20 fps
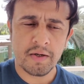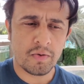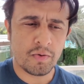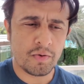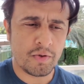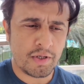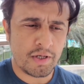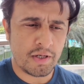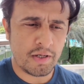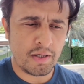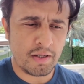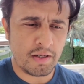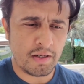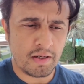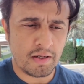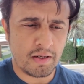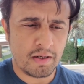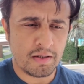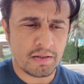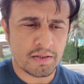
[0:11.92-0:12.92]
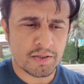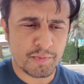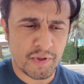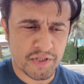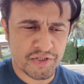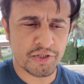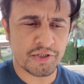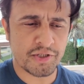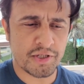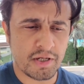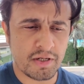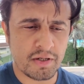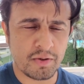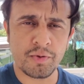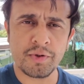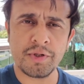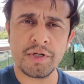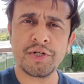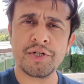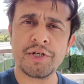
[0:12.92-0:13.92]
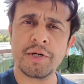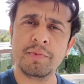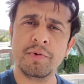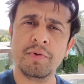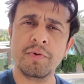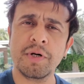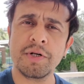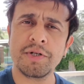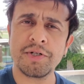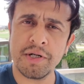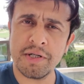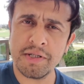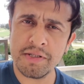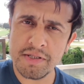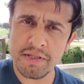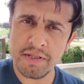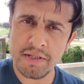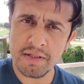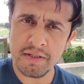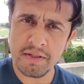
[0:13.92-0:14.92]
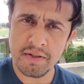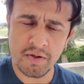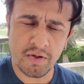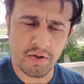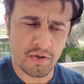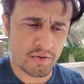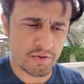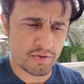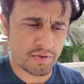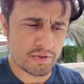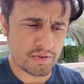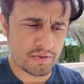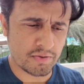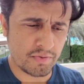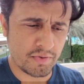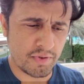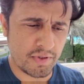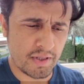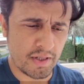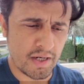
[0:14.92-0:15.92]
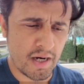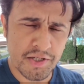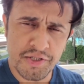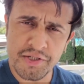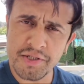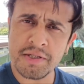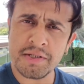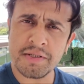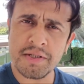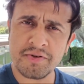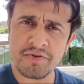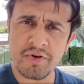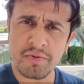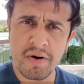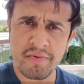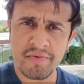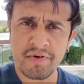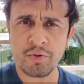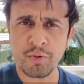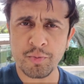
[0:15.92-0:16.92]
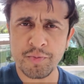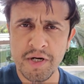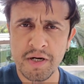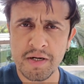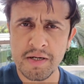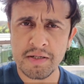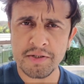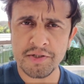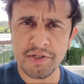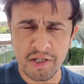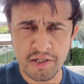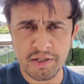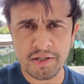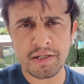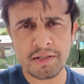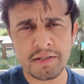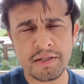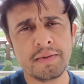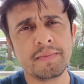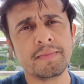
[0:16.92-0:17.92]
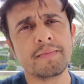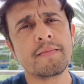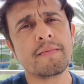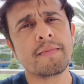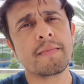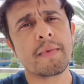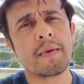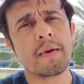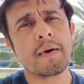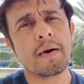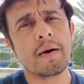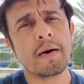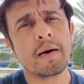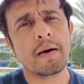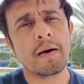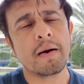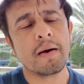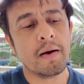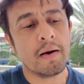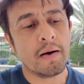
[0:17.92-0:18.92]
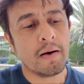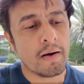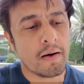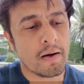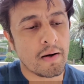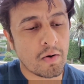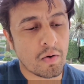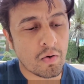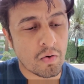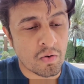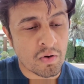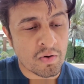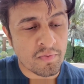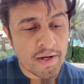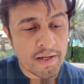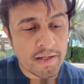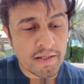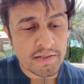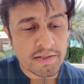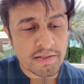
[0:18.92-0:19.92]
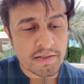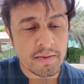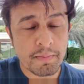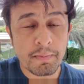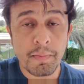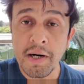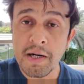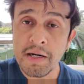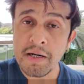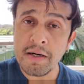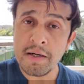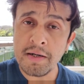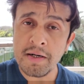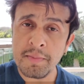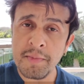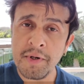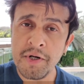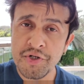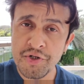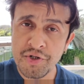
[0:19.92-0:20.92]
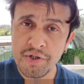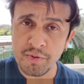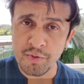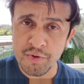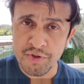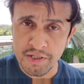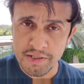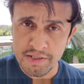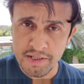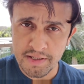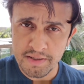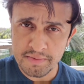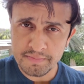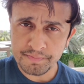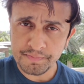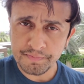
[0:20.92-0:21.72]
उनकी स्पष्टता उनके शब्दों के चयन से और उनके आचरण से स्वाभाविक रूप से झलक रही थी कोरोना वायरस 12 घंटे में निष्क्रिय हो जाता है